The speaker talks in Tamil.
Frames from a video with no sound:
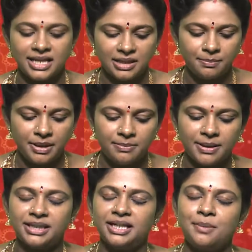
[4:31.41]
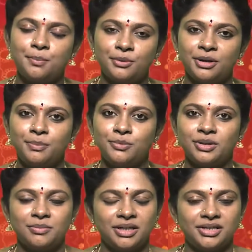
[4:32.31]
அதன் பின் பார்த்தீங்கன்னா
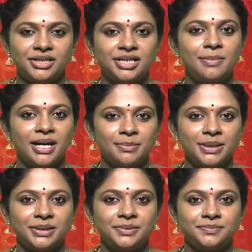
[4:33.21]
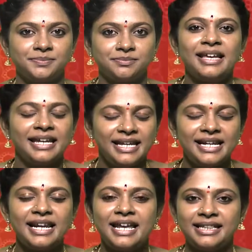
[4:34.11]
புனர்பூசம் நட்சத்திரம் ஆரம்பிக்குது
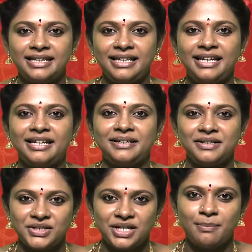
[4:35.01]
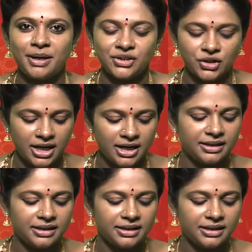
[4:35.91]
இன்றைய திதி கிருஷ்ணபக்ஷ